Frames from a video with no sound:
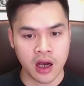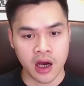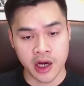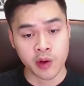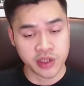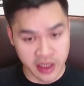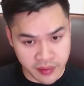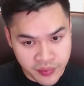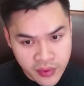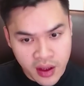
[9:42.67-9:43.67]
điều
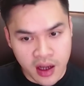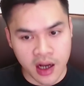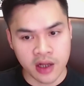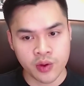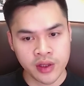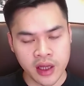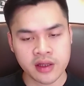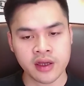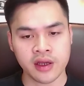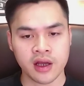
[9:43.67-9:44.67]
chỉnh. Tuy
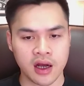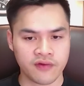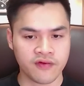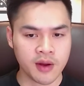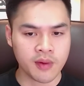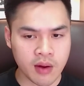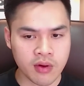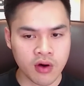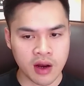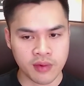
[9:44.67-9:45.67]
nhiên thì với một
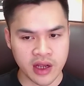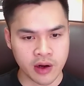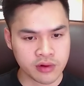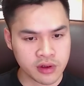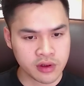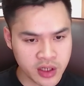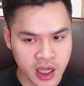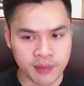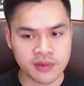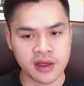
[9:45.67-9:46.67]
góc độ là một nhà đầu tư chuyên
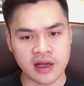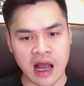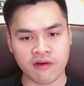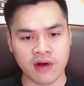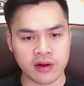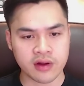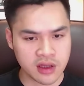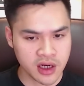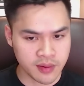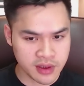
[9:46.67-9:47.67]
nghiệp thì càng vào những
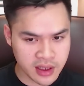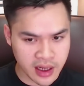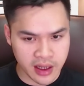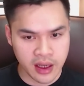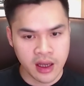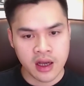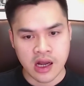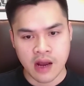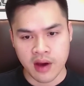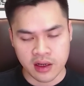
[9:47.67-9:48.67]
cái thời điểm như thế này,
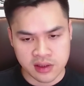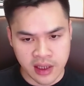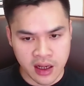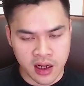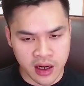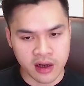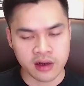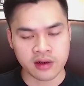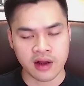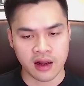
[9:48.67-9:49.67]
các bạn sẽ
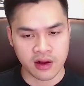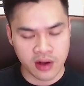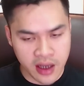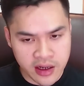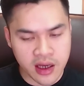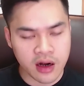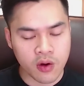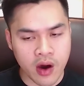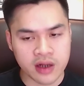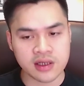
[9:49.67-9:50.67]
cần phải kiên nhẫn
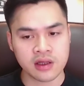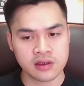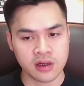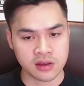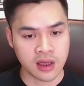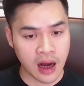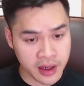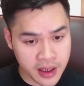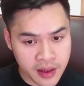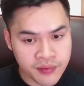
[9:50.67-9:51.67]
quan sát thị trường thật là
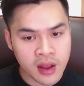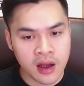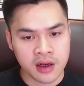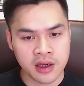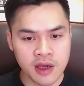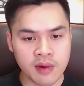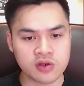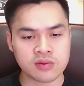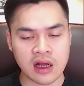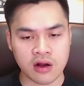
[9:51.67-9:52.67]
kỹ. Khi
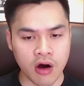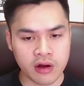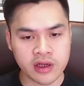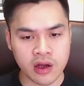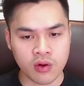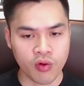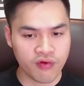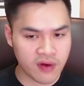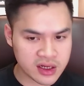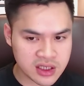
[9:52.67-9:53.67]
mà chúng ta có những cái cú
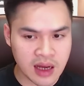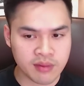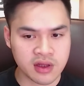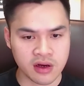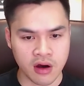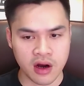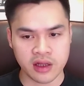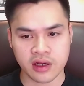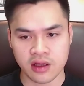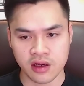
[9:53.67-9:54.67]
flash dump thì đó
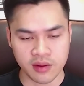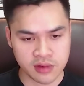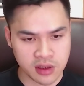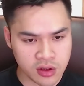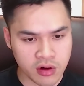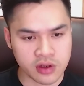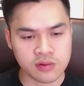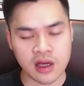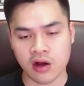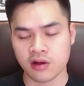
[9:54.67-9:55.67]
là những cái thời điểm rất tốt để
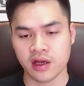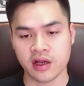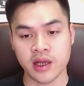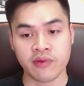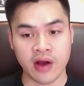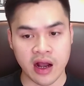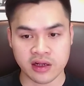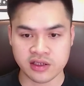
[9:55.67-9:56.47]
chúng ta có thể nhập vào hàng.